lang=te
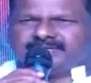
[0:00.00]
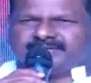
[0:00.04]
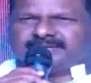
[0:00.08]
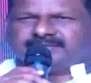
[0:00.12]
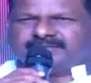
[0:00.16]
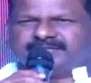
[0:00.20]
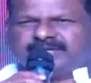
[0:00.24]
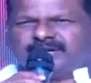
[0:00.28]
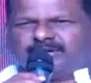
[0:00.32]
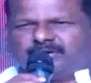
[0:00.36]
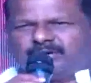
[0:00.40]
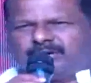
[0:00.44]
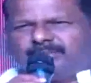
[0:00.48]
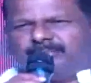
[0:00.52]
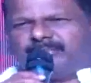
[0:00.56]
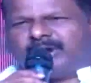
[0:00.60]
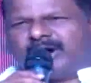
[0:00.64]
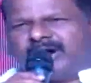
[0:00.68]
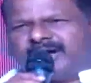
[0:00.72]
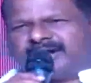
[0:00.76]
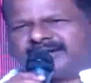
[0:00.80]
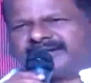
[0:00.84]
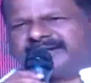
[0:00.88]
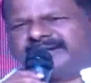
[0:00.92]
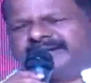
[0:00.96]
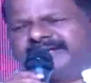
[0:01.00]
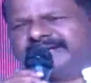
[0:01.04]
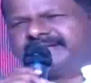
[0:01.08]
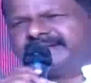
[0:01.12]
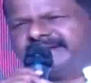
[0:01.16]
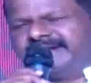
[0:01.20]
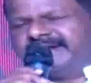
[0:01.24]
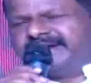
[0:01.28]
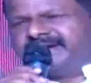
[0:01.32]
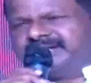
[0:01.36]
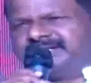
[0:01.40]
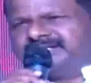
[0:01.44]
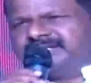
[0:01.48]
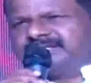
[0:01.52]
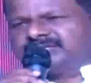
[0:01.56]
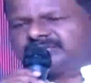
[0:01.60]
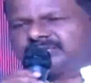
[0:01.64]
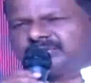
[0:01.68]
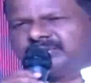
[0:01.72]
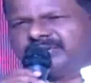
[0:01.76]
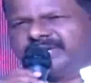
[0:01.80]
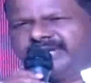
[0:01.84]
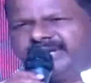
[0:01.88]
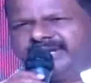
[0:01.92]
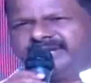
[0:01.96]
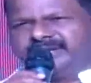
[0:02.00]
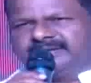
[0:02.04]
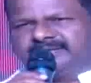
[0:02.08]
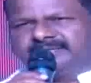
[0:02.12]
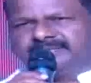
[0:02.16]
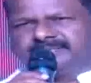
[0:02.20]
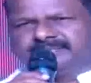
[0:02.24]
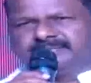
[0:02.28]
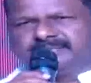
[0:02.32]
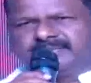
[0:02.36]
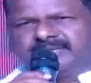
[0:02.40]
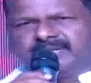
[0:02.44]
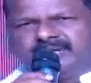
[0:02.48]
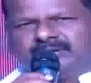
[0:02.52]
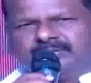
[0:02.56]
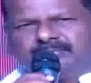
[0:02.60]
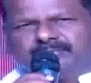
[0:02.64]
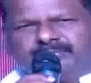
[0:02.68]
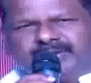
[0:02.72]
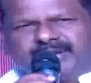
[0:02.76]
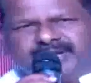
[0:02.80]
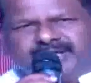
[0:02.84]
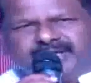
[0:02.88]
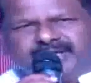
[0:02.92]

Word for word: తను ఒక మార్క్ని క్రియేట్ చేసుకొని మరి ఈ